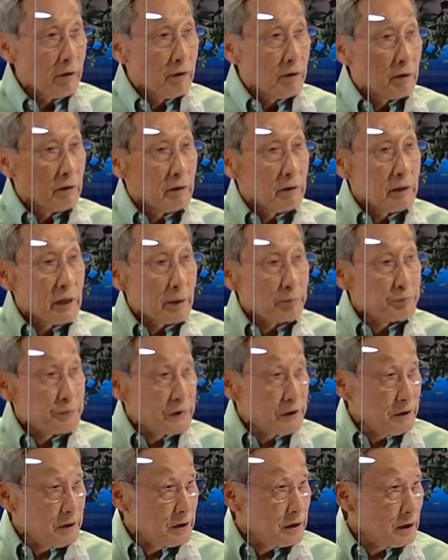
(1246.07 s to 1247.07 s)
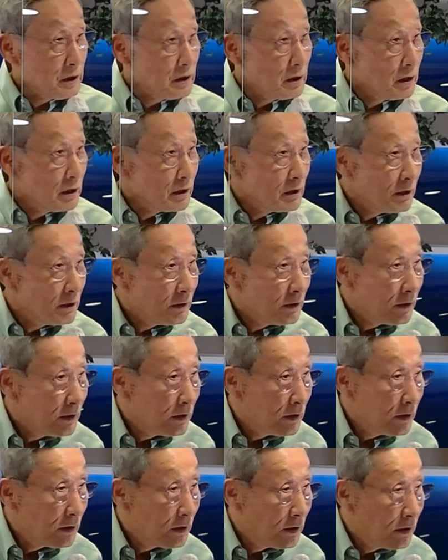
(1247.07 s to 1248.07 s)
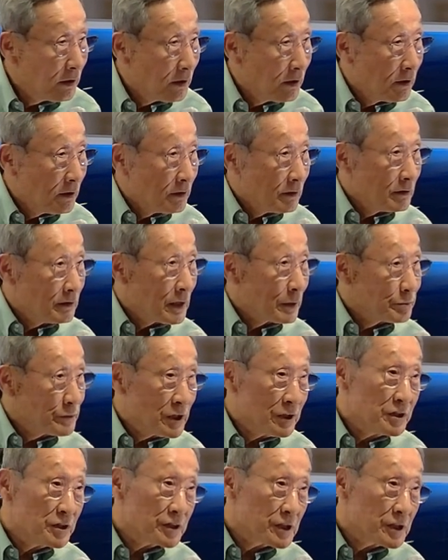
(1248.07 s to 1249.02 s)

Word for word: 렙틴이 렙틴이